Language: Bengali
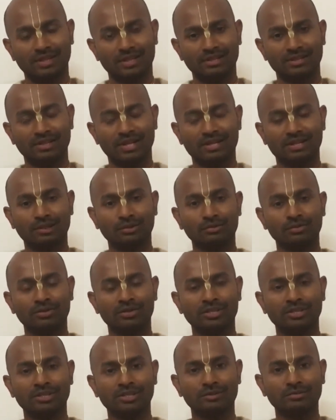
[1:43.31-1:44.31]
এই সাতটা
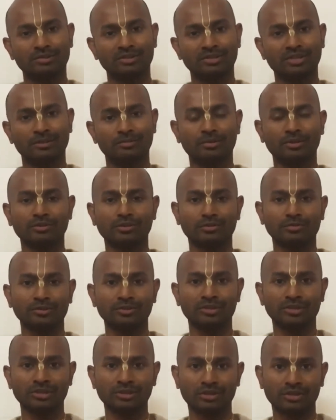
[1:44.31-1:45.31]
উদ্দেশ্যের মধ্যে প্রথম
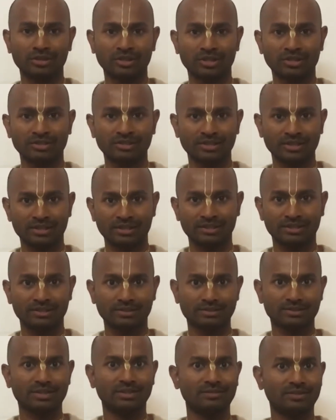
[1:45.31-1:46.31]
উদ্দেশ্যটার যে
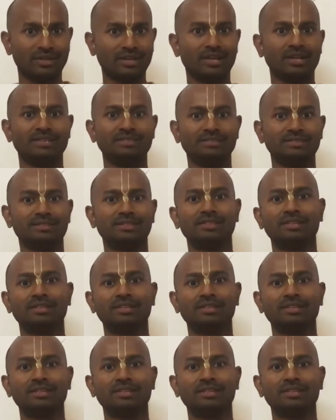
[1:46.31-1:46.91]
সামারাইজ